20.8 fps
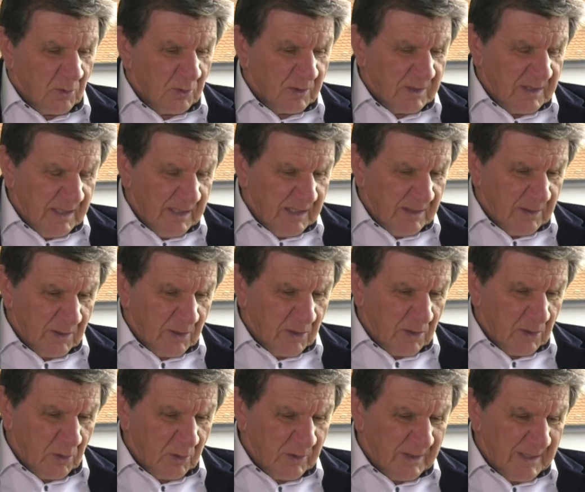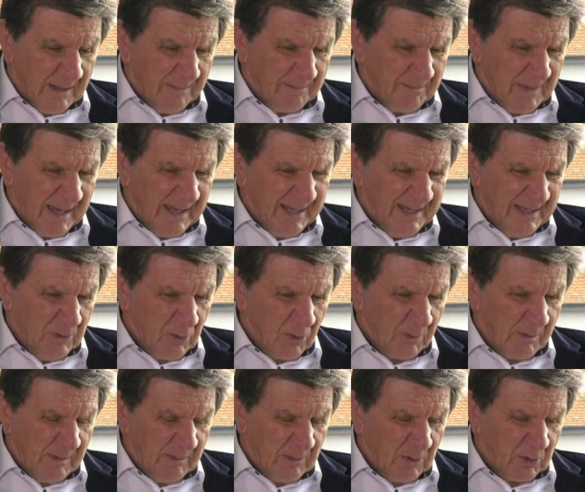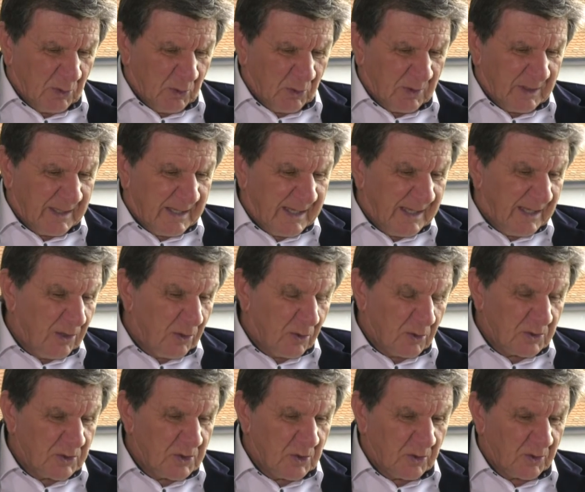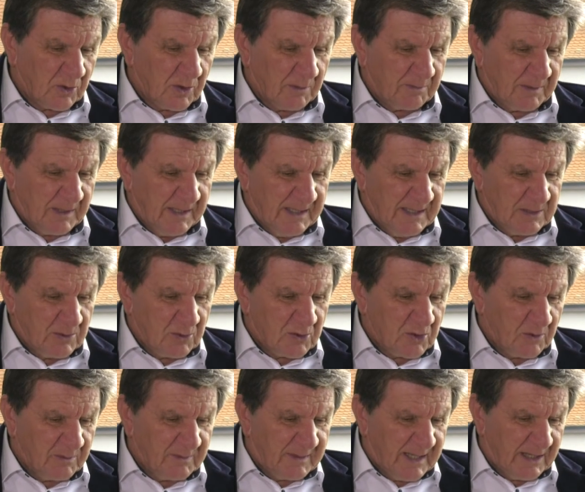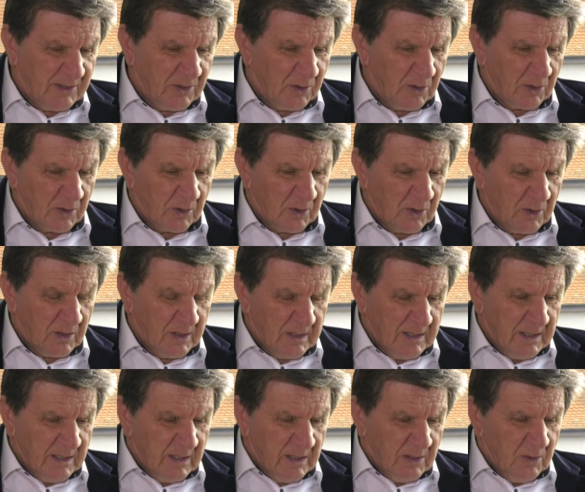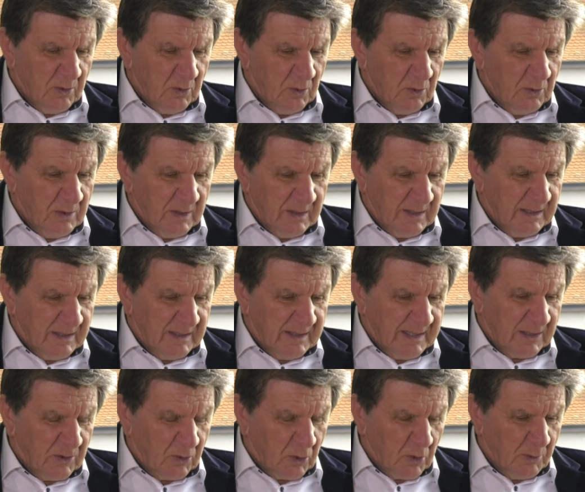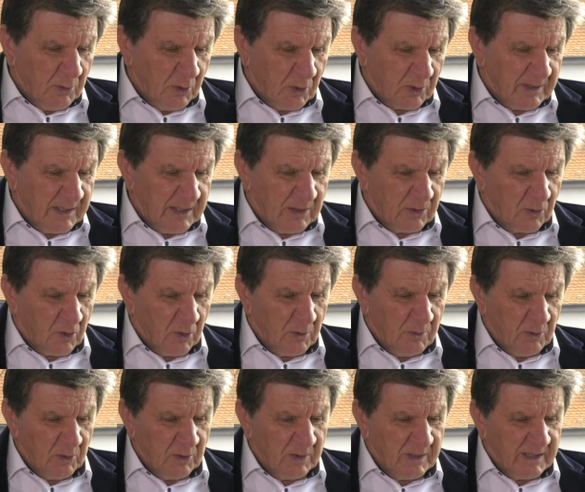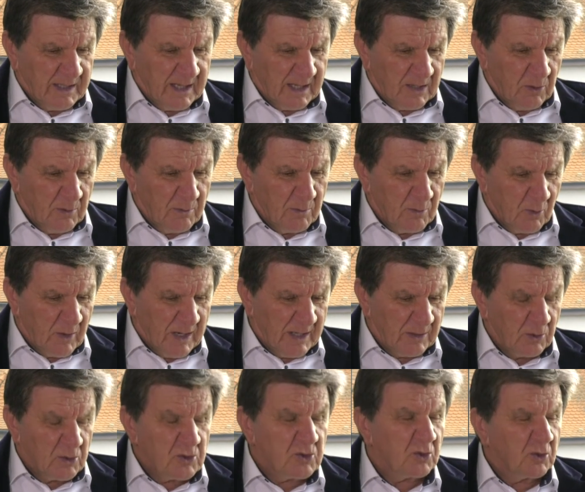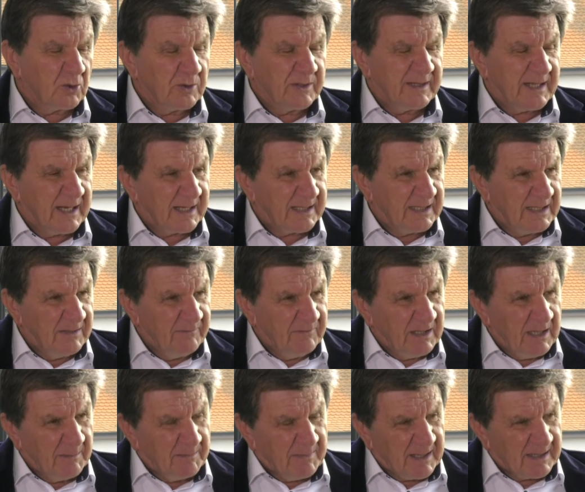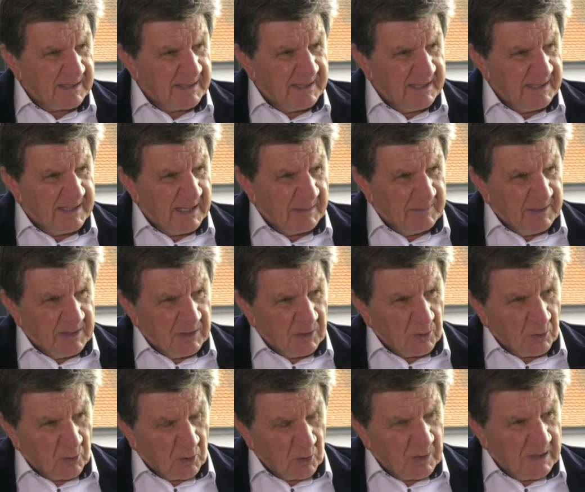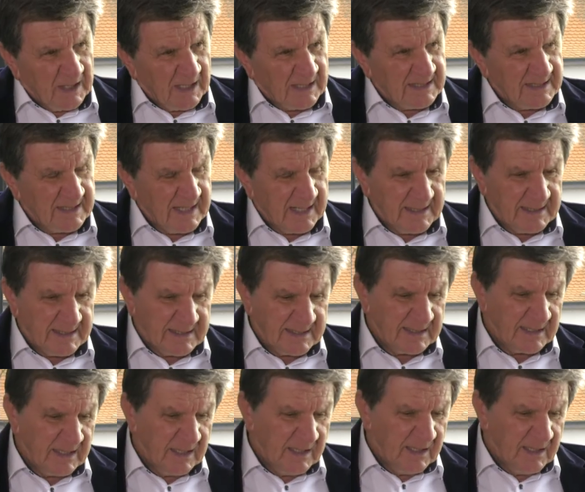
Écoutez, euh, on n'a pas énormément de très grandes entreprises. Nous sommes d'ailleurs euh, une des communautés de communes qui a le moins de zones d'activité par tête d'habitants de toute l'Alsace.